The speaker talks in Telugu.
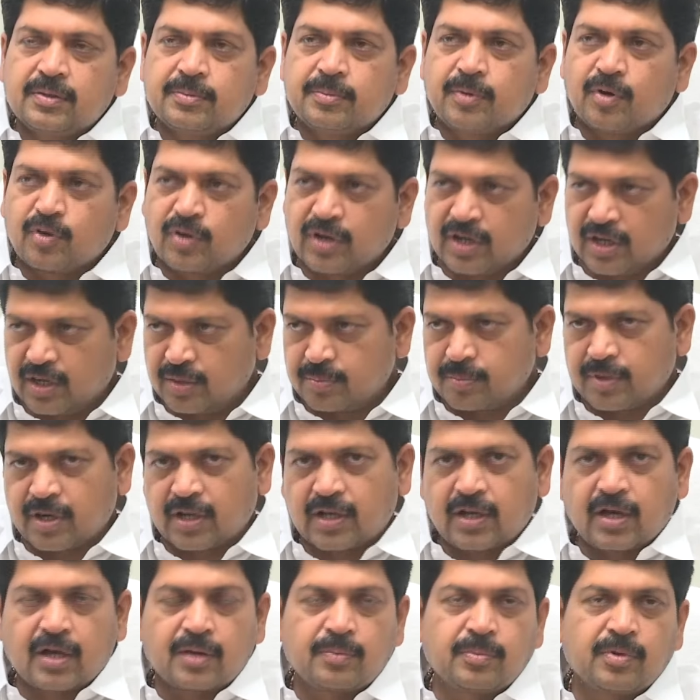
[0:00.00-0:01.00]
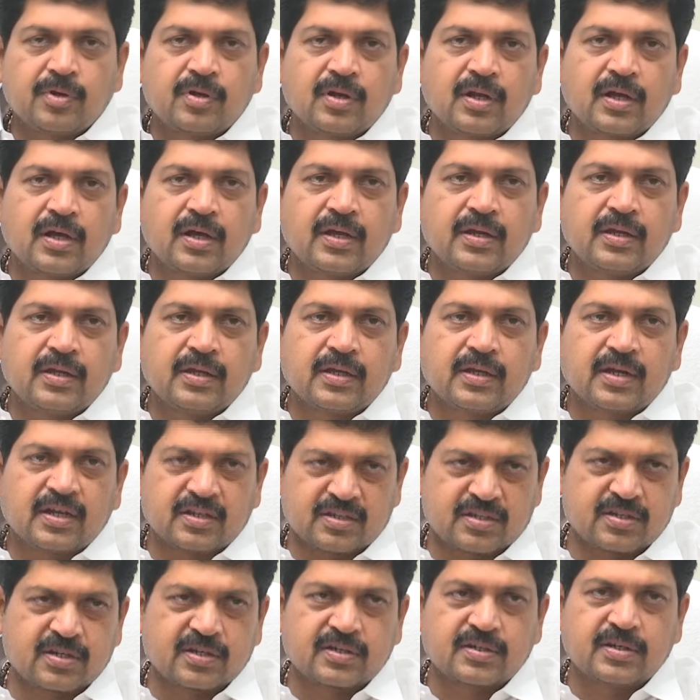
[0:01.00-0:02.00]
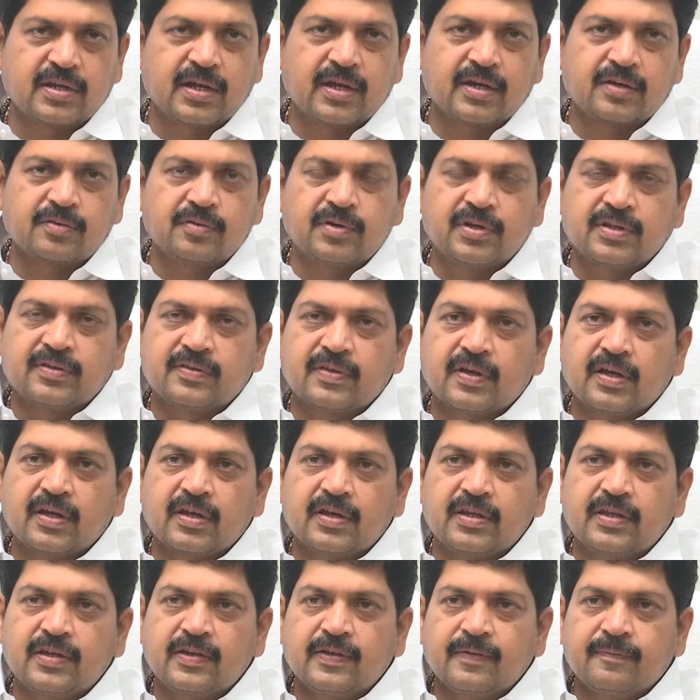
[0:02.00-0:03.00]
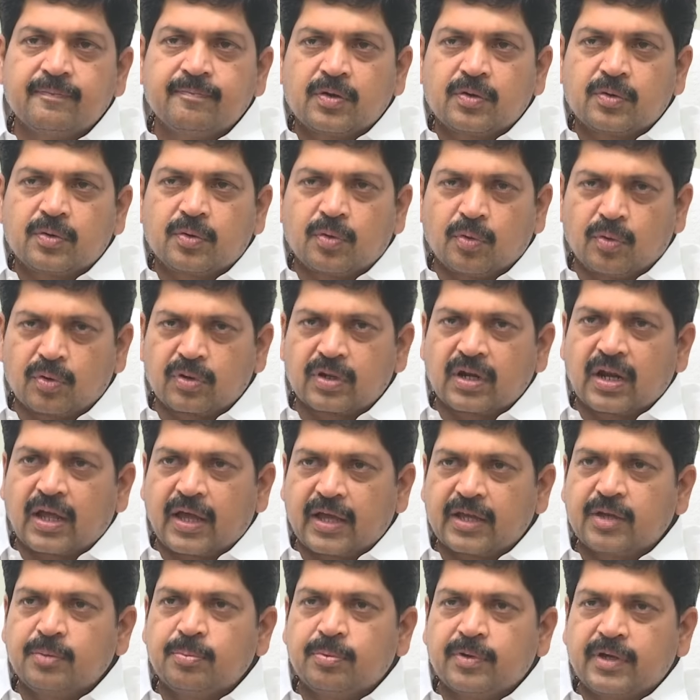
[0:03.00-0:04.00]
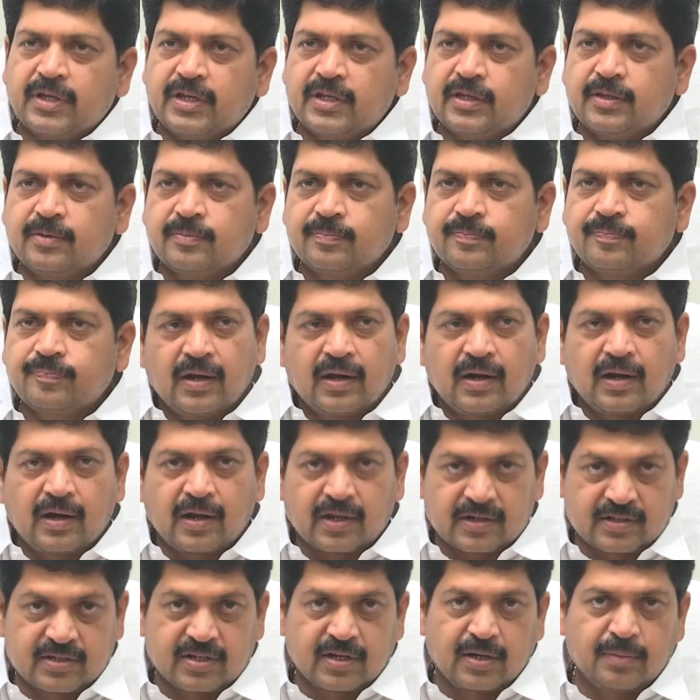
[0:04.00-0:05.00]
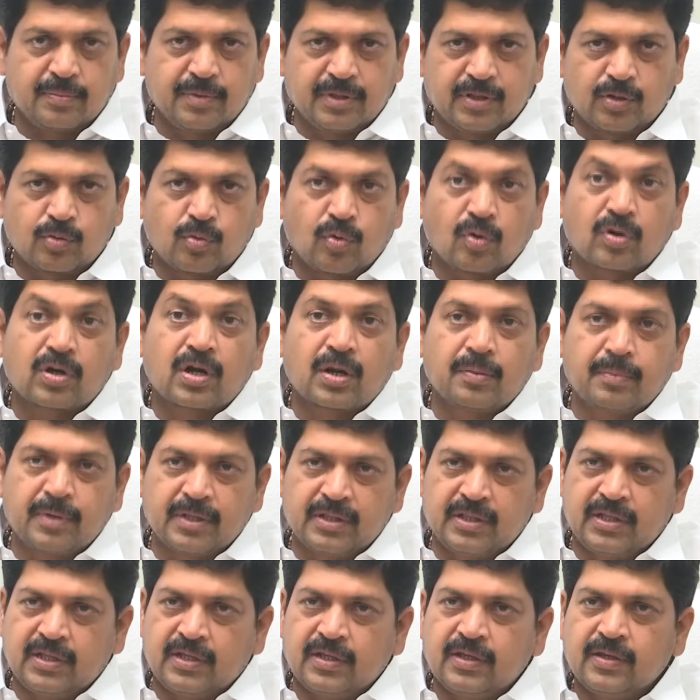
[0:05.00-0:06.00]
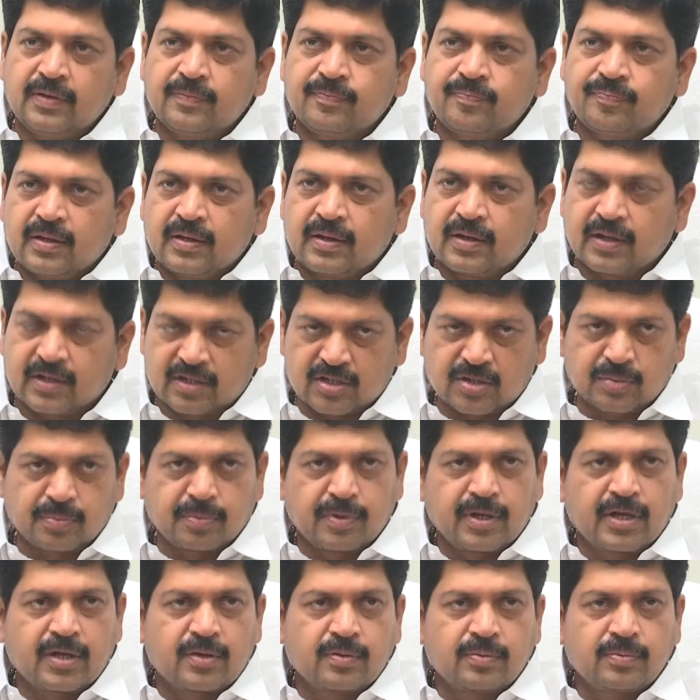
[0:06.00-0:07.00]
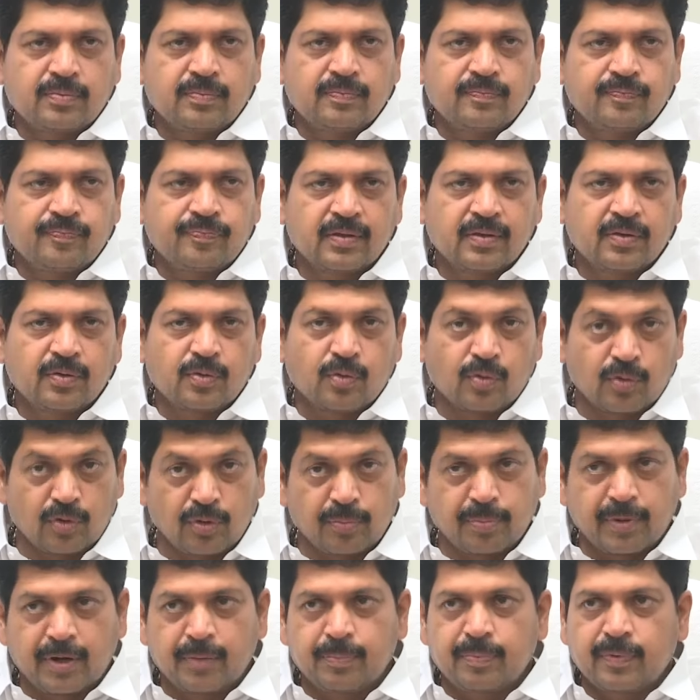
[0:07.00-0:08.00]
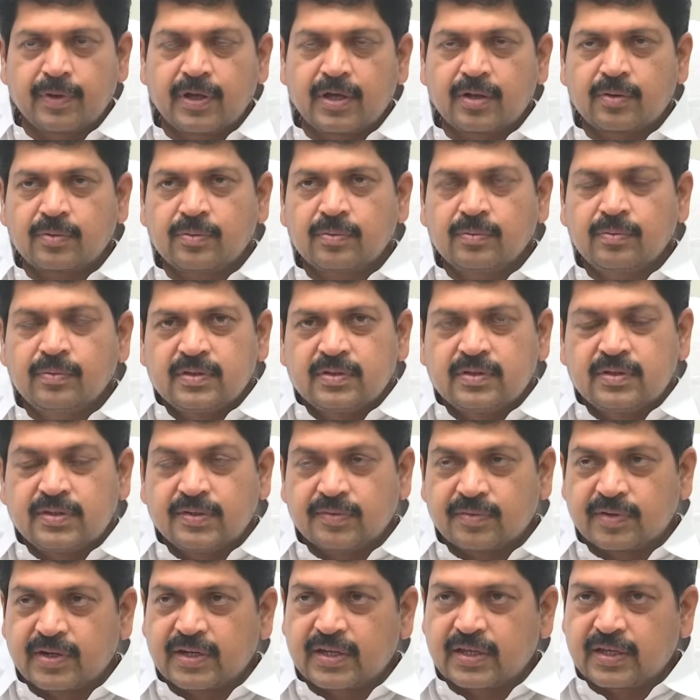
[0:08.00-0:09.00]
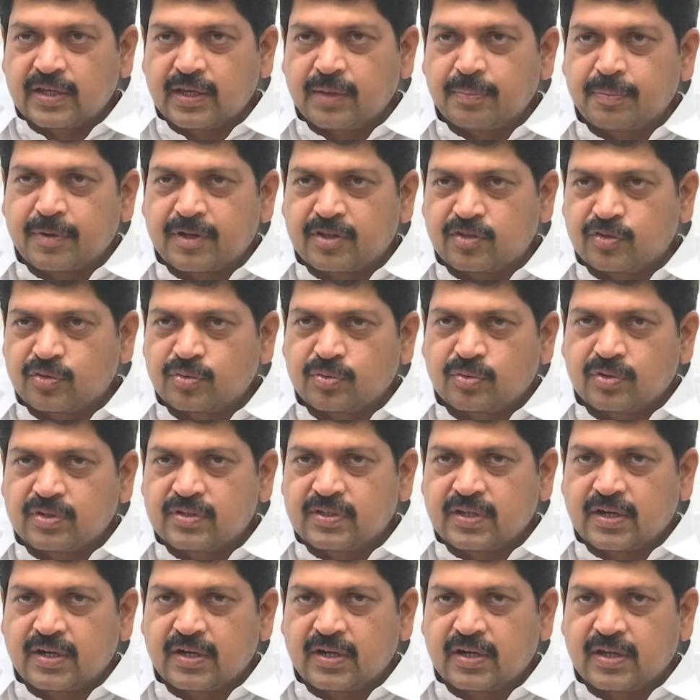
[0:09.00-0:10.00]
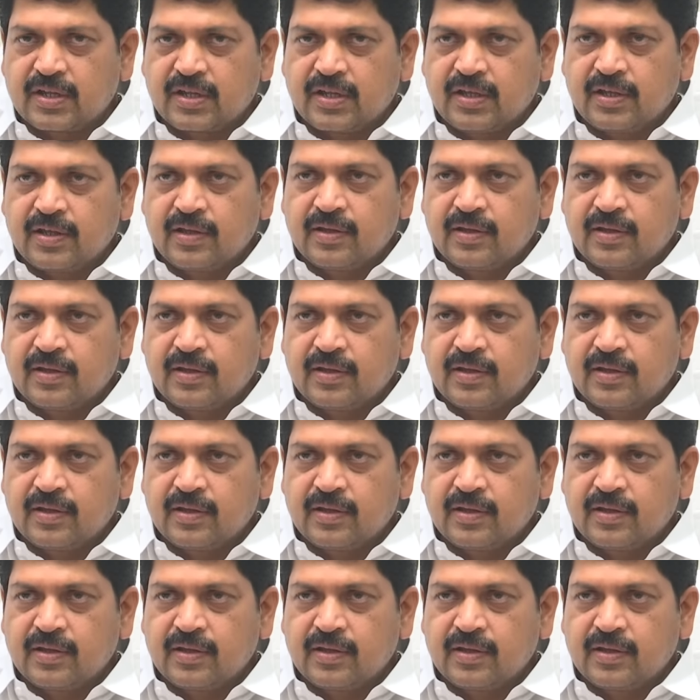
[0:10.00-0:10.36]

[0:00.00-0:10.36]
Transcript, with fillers: భవన నిర్మాణ కార్మికులు కానీ కన్స్ట్రక్షన్ యాక్టివిటీస్ కానీ టోటల్ ఆగిపోయినాయి లక్షల మంది కోట్ల మంది నష్టపోయారు రోడ్డు పడిపోయారు చివరికి ఏ పరిస్థితికి వచ్చారంటే